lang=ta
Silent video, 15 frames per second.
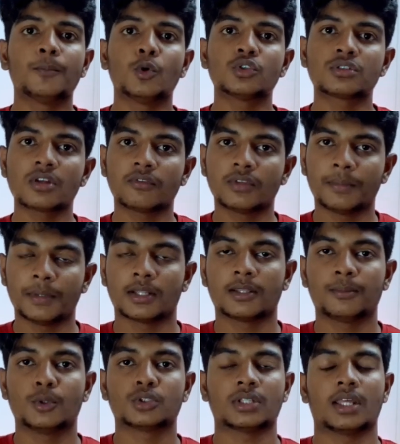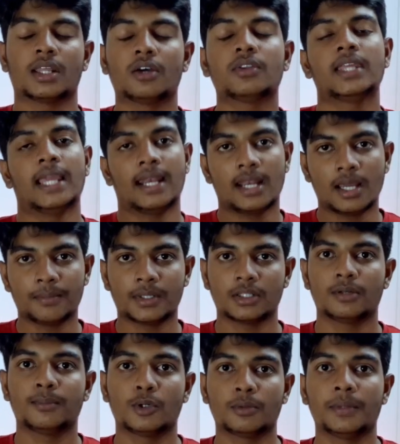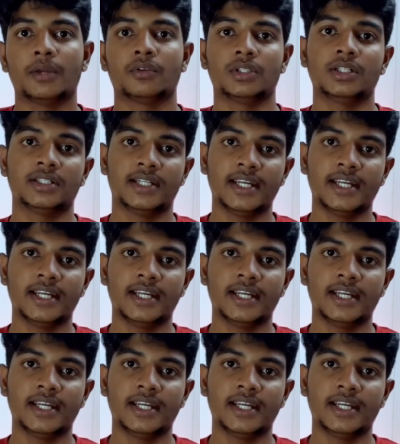மோஸ்ட் ஆஃப் த மதர் போர்ட்ஸ் அதாவது எல்லா மதர் போர்டுமே வந்து